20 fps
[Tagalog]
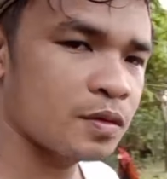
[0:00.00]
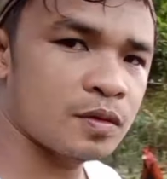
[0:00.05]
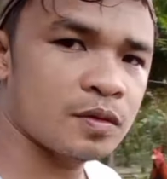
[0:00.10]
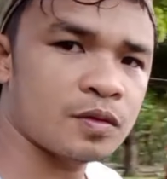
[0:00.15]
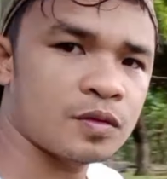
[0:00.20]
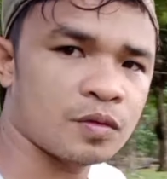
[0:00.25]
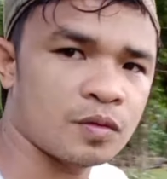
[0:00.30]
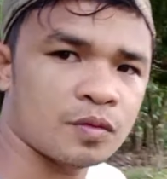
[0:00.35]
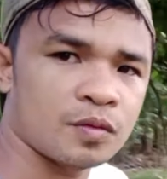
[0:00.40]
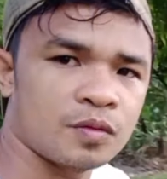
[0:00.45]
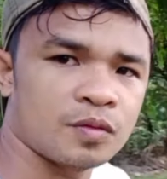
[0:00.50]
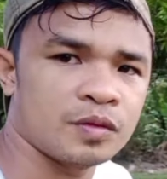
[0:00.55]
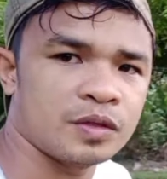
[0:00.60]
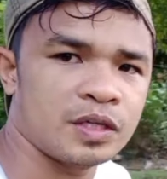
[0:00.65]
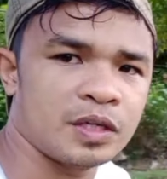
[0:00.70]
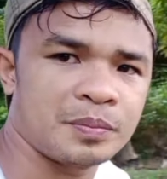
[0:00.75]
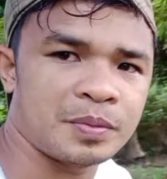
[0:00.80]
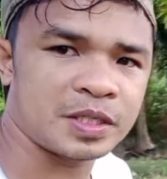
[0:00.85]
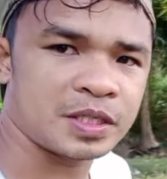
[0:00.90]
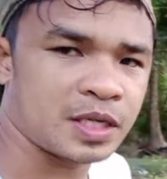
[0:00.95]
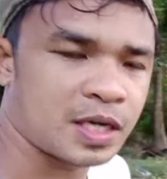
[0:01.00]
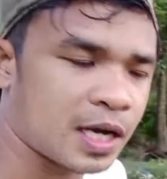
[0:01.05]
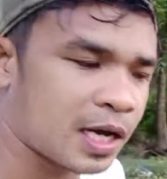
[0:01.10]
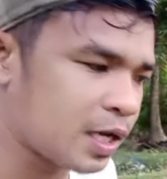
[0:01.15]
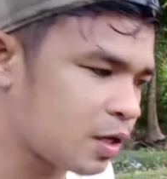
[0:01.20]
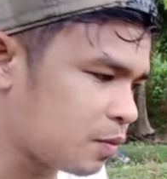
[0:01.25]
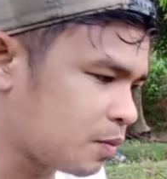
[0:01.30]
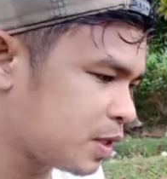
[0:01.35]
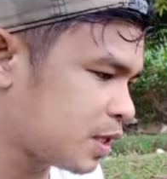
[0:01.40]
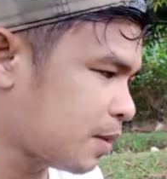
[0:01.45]
So, hindi pa siya
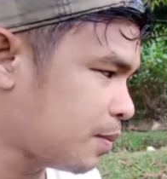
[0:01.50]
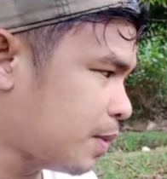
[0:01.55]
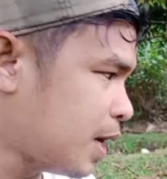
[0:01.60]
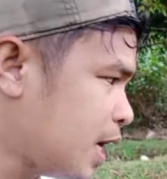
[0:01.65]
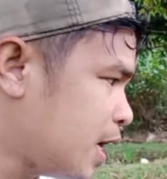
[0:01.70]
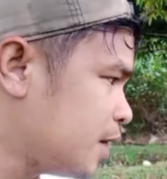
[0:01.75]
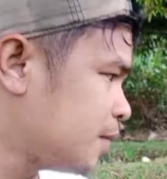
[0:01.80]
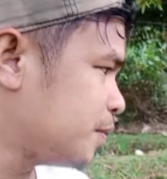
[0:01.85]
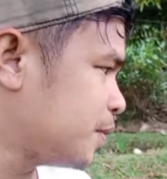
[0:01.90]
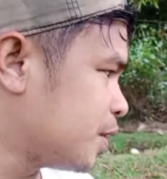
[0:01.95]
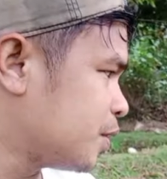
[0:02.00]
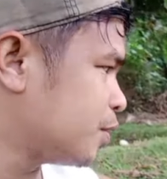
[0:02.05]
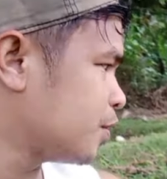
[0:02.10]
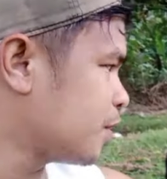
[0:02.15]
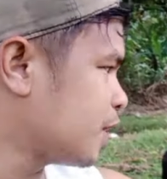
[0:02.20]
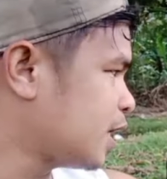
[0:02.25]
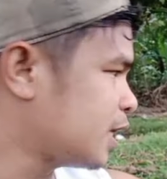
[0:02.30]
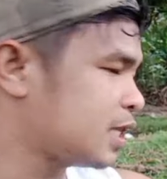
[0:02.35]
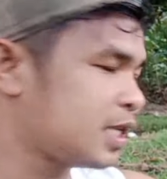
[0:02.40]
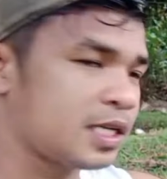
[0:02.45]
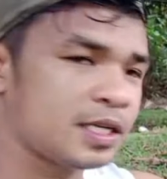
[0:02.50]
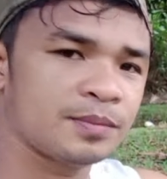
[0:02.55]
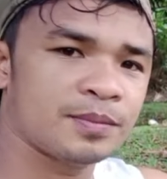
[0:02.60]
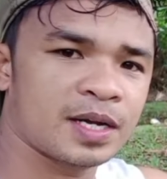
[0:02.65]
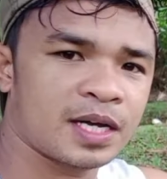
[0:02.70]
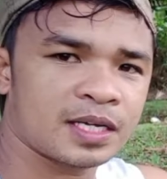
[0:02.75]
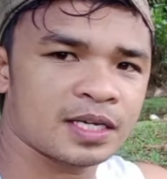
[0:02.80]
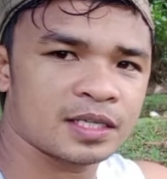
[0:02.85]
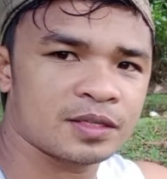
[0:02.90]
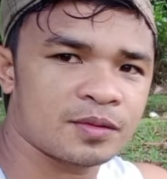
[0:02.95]
ganong mataba. Pero yung ating
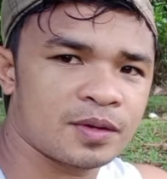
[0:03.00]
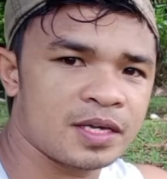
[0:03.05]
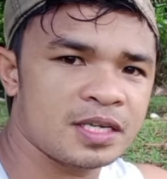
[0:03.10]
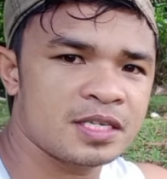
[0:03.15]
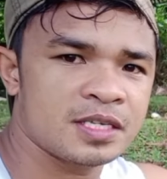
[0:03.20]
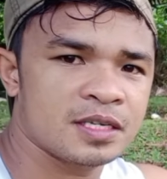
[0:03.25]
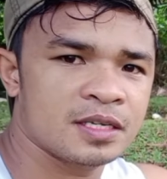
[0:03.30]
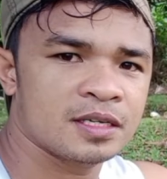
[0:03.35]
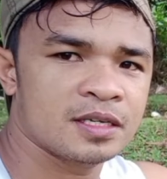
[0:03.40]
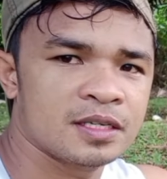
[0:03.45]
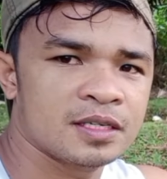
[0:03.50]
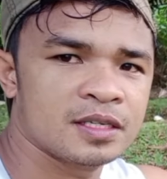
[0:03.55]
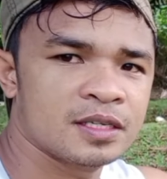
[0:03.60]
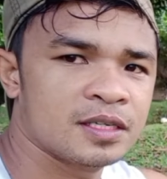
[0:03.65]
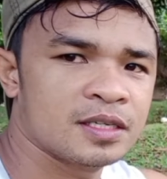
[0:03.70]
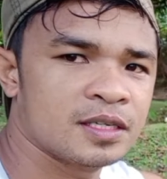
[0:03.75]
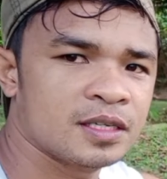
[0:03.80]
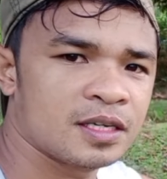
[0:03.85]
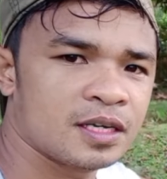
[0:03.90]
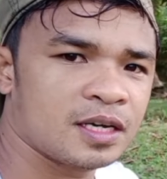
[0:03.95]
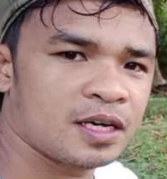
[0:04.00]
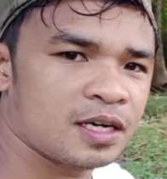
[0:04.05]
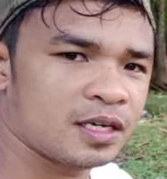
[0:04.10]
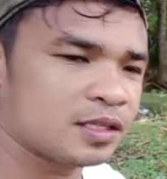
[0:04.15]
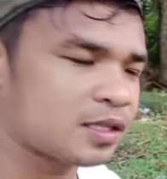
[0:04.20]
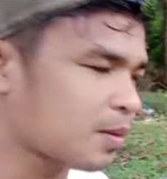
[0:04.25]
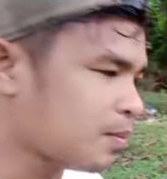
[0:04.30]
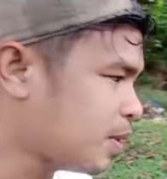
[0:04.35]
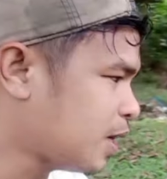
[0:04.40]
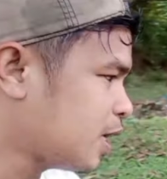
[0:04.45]
black na to guys, ah,
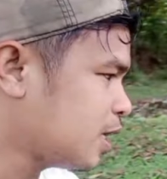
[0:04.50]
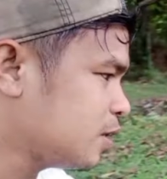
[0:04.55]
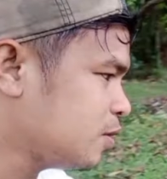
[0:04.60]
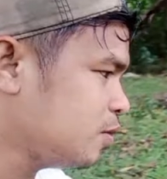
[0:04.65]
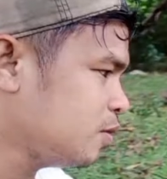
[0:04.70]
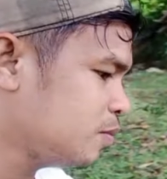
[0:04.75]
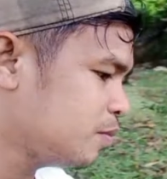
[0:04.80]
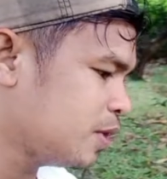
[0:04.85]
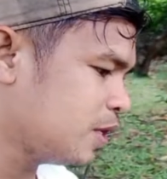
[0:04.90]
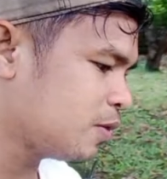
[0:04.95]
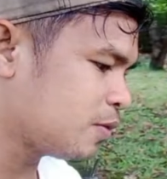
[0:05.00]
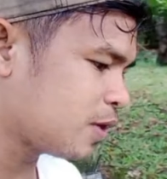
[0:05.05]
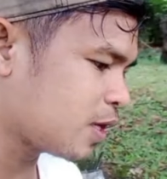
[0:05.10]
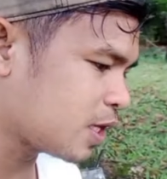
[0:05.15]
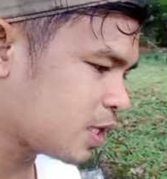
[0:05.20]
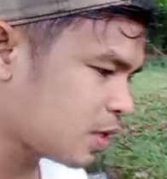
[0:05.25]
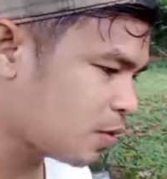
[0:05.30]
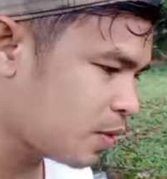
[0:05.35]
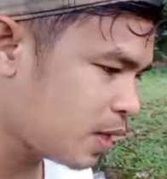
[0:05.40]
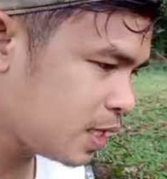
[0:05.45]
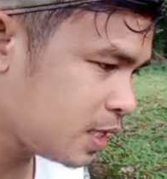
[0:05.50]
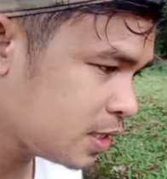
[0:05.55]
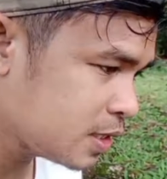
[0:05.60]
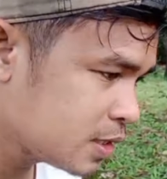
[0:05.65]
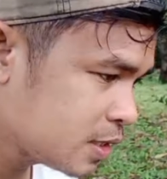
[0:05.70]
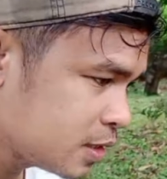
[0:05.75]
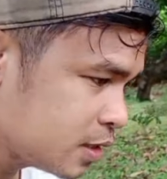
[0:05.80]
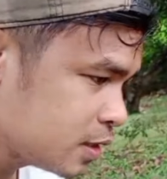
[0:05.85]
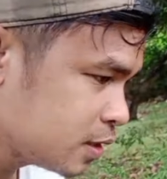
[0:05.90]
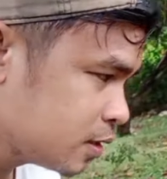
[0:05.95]
taba na to bilog ng katawan
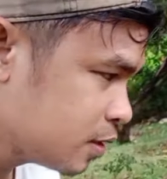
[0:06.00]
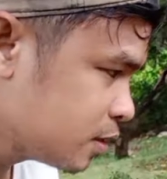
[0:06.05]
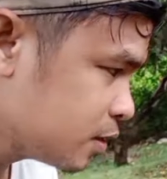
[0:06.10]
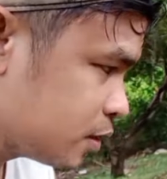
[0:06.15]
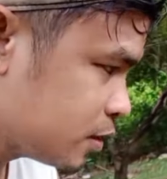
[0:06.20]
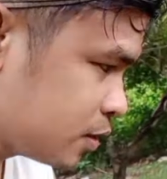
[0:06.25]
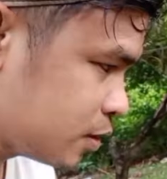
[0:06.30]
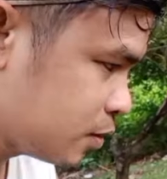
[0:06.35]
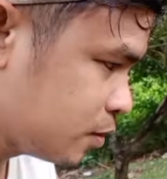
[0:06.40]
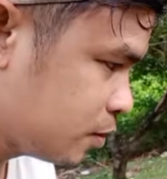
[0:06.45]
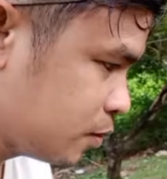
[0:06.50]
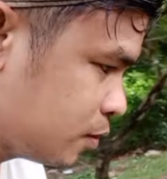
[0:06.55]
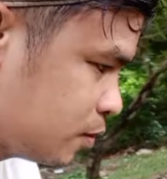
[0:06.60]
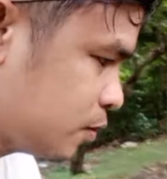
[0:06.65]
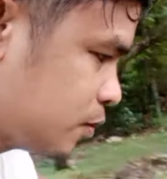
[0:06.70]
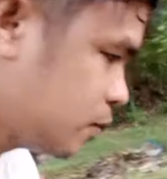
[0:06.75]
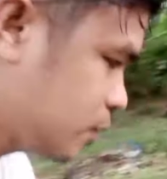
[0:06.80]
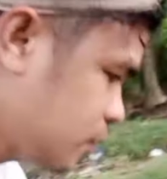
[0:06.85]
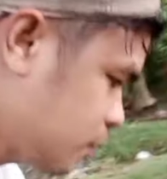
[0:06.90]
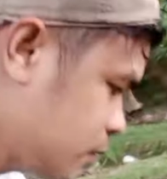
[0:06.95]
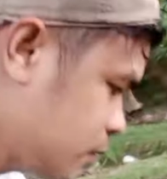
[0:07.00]
so